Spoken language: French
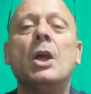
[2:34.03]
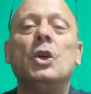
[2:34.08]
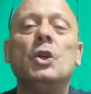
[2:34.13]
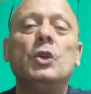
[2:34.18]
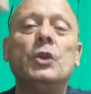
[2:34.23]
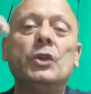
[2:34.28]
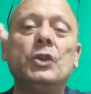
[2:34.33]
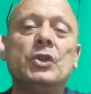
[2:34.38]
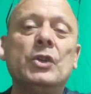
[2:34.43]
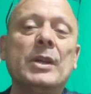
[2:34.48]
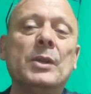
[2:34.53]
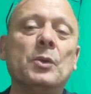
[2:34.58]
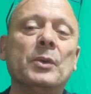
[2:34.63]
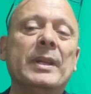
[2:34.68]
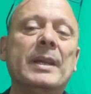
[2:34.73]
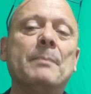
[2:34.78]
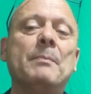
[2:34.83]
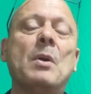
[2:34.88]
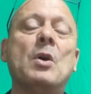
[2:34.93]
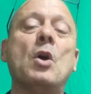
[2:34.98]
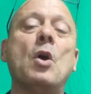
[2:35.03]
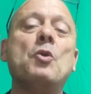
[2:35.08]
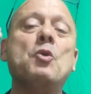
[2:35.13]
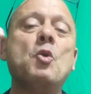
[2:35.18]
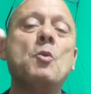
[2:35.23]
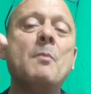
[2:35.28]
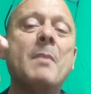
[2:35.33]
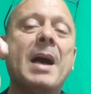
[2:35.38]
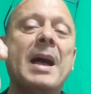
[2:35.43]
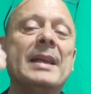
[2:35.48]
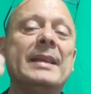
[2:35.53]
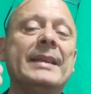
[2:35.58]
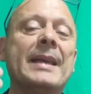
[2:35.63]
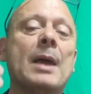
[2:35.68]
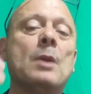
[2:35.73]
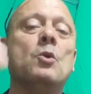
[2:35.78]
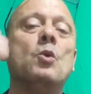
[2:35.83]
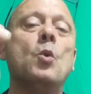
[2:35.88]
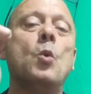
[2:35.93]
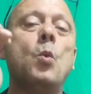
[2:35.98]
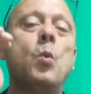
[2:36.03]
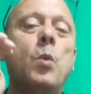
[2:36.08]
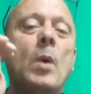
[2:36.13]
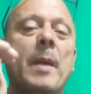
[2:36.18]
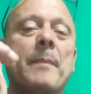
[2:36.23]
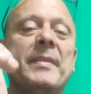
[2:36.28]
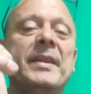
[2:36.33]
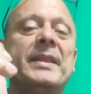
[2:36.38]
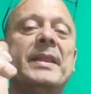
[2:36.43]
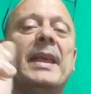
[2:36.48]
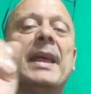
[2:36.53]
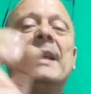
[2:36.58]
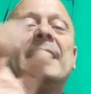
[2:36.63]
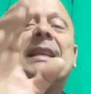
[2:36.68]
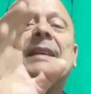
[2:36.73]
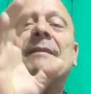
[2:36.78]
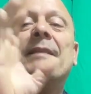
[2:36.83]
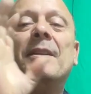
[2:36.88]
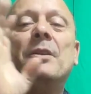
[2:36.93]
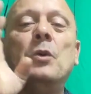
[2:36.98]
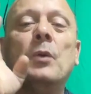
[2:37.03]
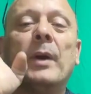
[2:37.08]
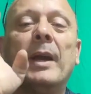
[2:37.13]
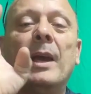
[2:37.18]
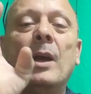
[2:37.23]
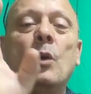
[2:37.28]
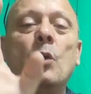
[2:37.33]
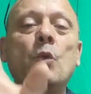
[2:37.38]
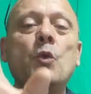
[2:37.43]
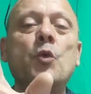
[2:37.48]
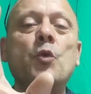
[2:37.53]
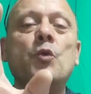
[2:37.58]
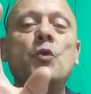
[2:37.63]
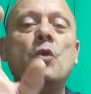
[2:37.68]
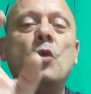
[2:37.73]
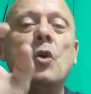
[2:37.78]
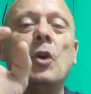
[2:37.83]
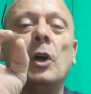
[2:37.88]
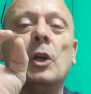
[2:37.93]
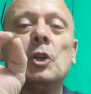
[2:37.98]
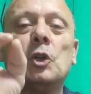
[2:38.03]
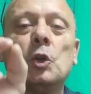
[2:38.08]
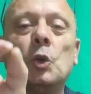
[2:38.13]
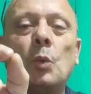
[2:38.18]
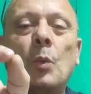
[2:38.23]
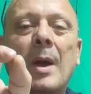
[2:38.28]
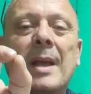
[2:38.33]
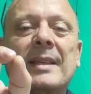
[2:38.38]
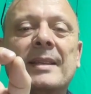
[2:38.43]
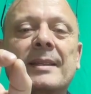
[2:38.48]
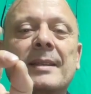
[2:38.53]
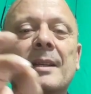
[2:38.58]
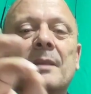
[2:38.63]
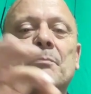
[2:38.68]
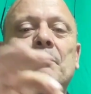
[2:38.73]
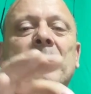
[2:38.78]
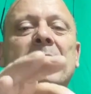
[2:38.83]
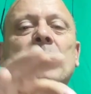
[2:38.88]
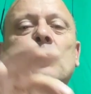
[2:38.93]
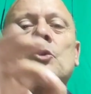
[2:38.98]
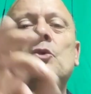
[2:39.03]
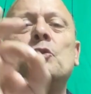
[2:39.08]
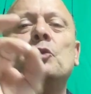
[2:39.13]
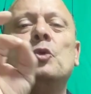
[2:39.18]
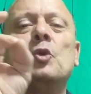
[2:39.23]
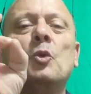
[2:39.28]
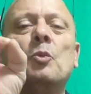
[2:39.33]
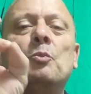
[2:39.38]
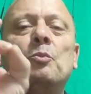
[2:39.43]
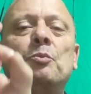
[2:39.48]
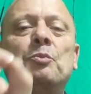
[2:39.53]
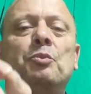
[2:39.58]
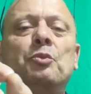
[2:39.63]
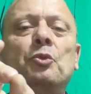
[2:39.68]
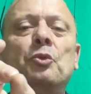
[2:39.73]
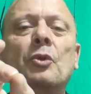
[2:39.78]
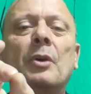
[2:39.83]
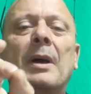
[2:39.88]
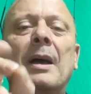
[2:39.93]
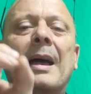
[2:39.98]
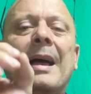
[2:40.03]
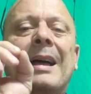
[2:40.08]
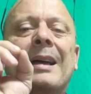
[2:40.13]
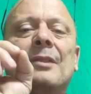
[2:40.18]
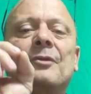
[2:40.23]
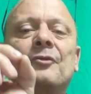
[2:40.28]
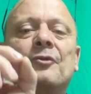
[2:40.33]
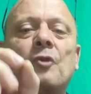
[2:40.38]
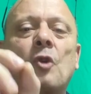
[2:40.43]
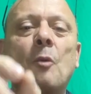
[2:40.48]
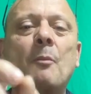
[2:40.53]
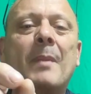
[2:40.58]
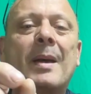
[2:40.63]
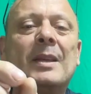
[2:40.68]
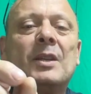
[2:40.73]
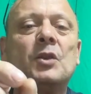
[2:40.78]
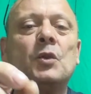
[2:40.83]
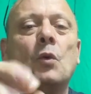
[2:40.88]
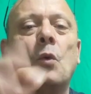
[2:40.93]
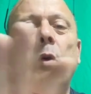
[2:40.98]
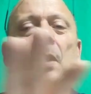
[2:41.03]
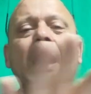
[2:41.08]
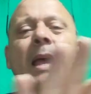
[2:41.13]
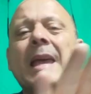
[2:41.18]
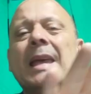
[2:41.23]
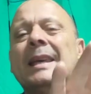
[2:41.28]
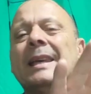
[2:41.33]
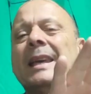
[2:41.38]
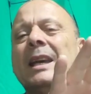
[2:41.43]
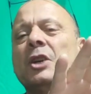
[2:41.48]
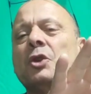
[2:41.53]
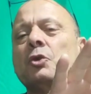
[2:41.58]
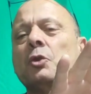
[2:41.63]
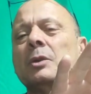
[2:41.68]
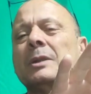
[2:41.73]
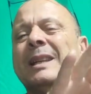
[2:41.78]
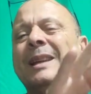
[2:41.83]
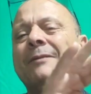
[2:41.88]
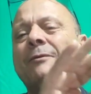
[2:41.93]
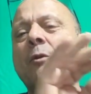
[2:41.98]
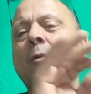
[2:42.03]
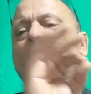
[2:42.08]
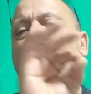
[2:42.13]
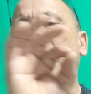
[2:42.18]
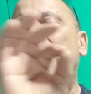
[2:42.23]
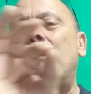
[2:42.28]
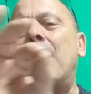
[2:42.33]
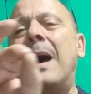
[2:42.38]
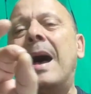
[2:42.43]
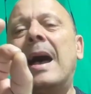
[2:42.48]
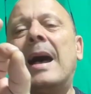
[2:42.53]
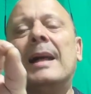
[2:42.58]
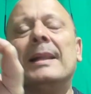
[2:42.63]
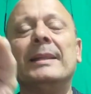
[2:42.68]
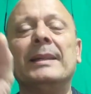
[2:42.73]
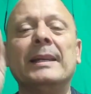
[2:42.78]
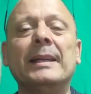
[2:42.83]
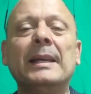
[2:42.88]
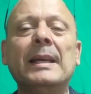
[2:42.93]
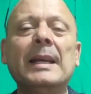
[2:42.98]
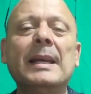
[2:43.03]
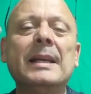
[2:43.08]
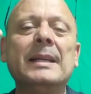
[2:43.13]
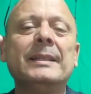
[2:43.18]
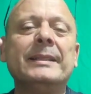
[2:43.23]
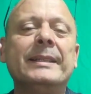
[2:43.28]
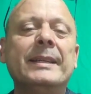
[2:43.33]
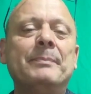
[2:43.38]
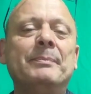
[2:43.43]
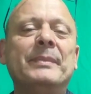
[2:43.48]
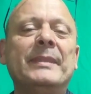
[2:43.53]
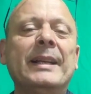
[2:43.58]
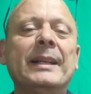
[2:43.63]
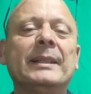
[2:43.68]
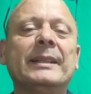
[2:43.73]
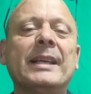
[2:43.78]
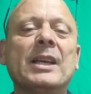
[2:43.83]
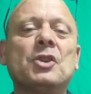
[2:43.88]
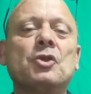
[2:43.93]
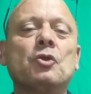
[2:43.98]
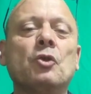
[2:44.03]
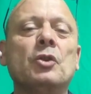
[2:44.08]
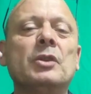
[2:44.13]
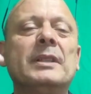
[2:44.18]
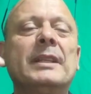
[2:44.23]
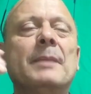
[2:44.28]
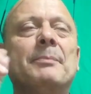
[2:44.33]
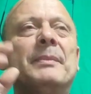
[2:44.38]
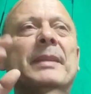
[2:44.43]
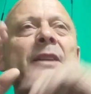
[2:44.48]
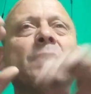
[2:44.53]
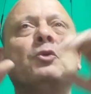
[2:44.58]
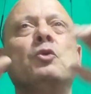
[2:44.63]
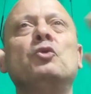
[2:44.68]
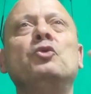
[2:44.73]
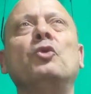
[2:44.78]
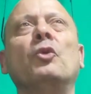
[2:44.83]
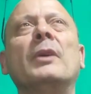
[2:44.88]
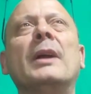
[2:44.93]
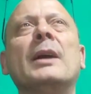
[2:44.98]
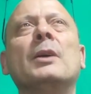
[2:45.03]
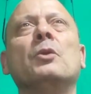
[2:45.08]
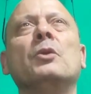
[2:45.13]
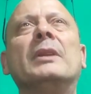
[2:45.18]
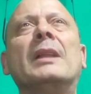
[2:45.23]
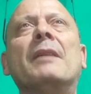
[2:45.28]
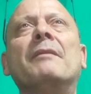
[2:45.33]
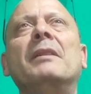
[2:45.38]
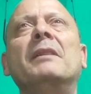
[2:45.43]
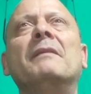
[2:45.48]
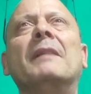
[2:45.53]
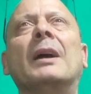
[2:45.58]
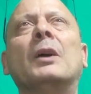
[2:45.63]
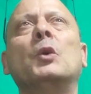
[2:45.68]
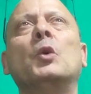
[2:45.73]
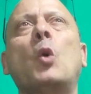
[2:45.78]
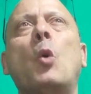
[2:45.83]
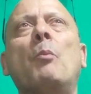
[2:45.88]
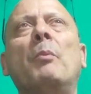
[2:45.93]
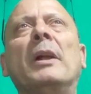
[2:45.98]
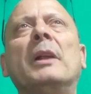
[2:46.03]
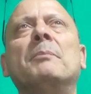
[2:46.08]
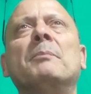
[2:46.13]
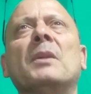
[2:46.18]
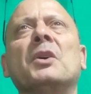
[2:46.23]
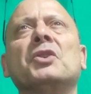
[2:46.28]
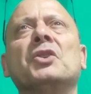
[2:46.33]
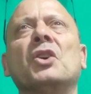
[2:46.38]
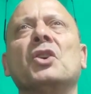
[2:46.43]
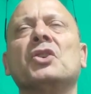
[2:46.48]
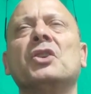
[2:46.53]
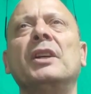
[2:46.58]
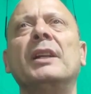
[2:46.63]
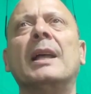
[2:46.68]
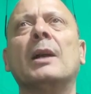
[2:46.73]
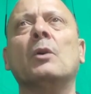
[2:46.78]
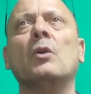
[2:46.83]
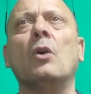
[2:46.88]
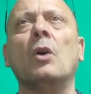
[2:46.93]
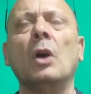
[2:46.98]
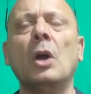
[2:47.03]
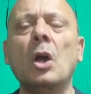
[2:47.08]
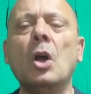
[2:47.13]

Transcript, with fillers: J'ai donné. Demain, il y a le webinaire. Ça va durer 1 heure 60 minutes de pure information, quelque chose qu'il faut pas rater. C'est peut-être quelque chose, c'est peut-être ce jour-là que ta vie va complètement changer, d'accord